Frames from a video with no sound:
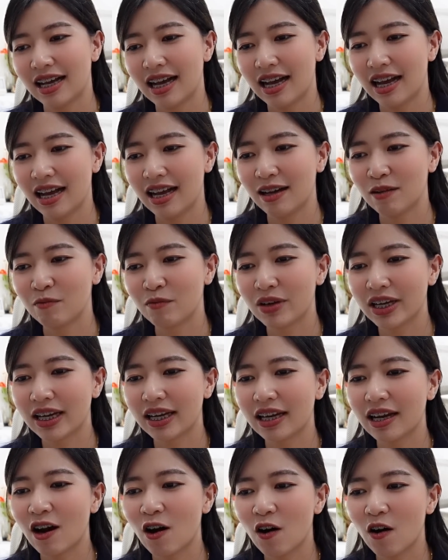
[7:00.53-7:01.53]
อ่ะมี
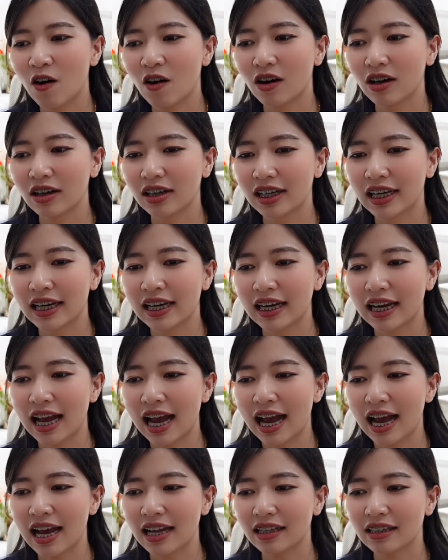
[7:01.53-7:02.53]
ห้องคีย์
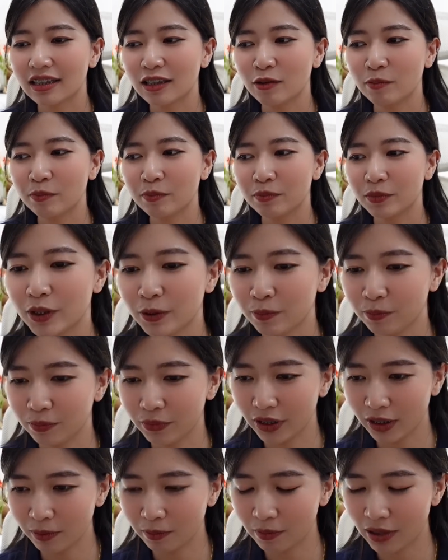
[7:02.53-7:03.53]
การ์ดตึ๊บตึ๊บ
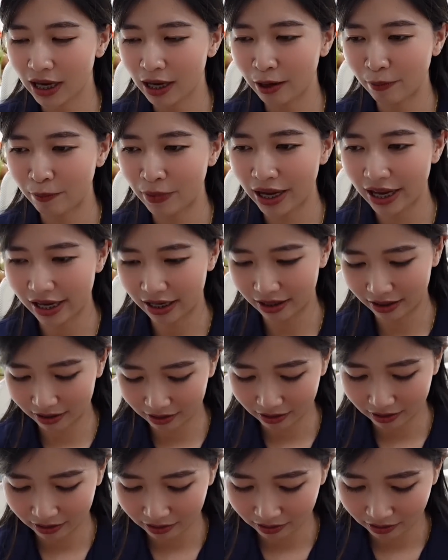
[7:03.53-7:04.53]
ตึ๊บไอแพด
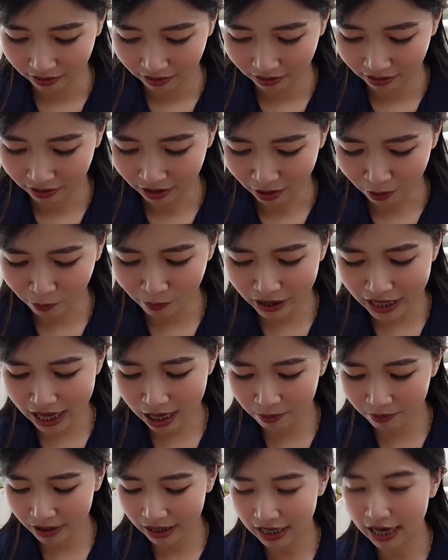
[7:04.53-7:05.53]
ไม่
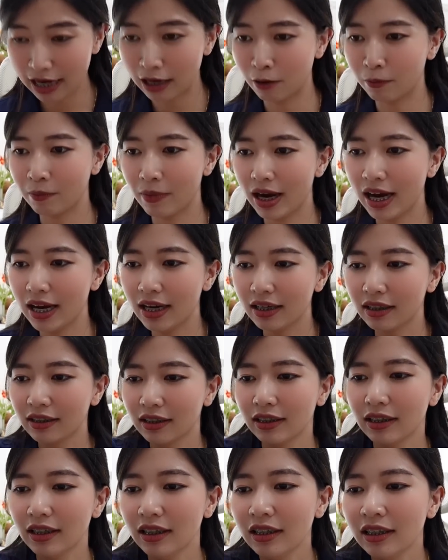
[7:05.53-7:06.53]
น่ามีอะไรหรอกปะ
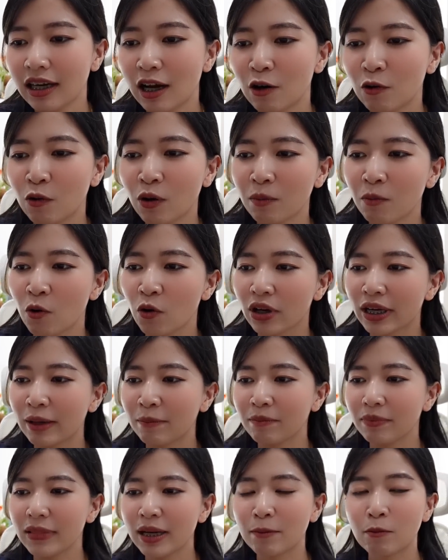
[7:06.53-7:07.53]
หรือเราควรพก
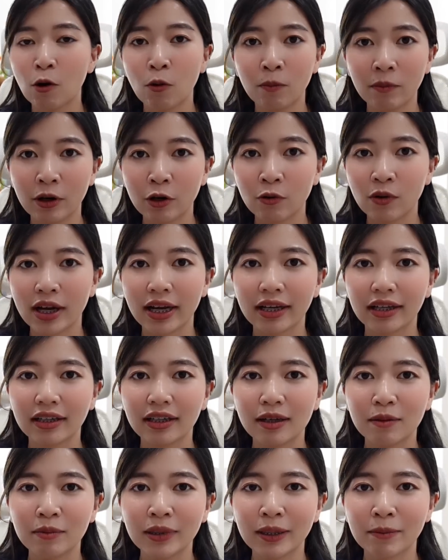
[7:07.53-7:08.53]
กิฟต์นีบผมไปด้วย
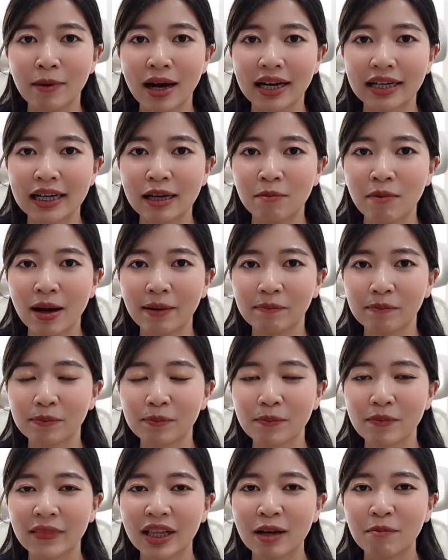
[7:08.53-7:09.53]
เผื่อบางทีแบบ
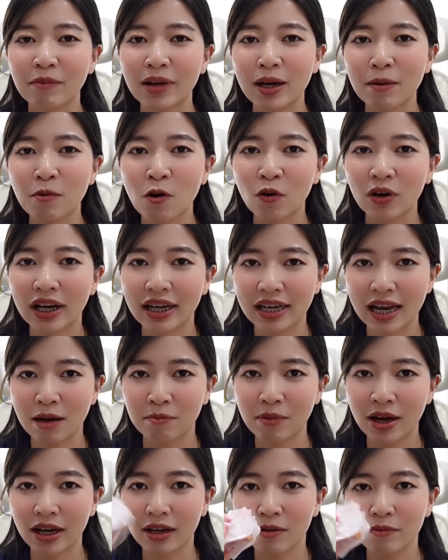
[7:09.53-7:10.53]
ไม่ได้พกหนังยา
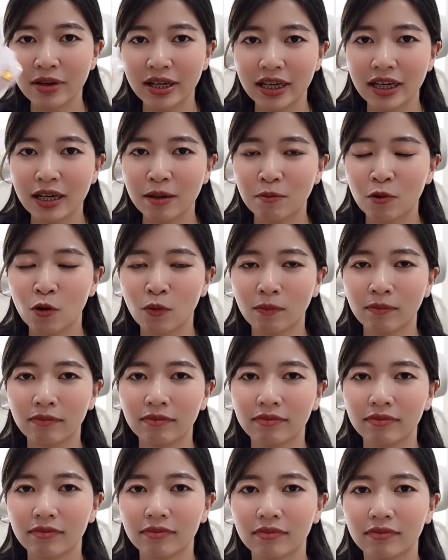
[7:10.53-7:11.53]
งไปก็มีที่นีบผม
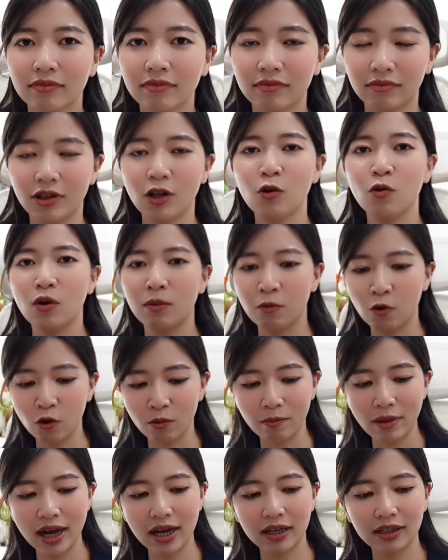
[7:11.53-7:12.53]
ก็ควรพ
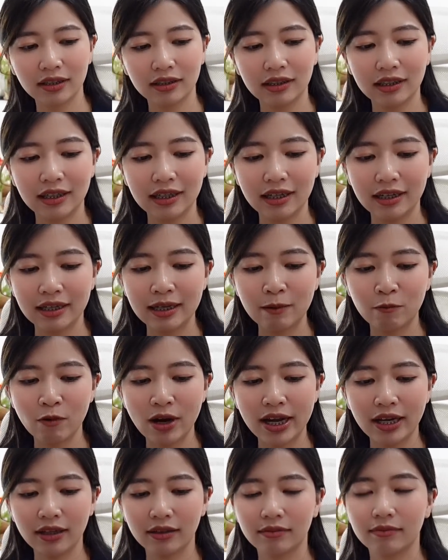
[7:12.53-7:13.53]
กปะหนีบ
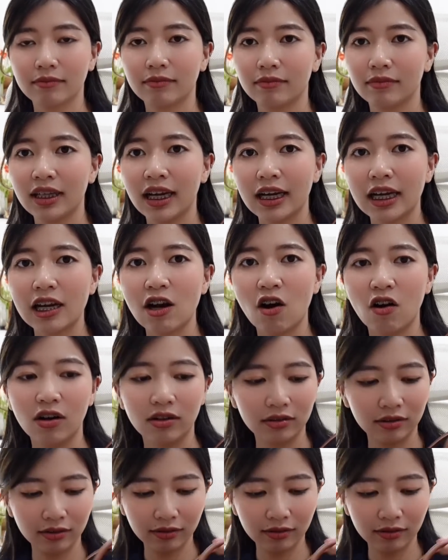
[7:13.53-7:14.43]
ไว้ อย่างนี้หรอ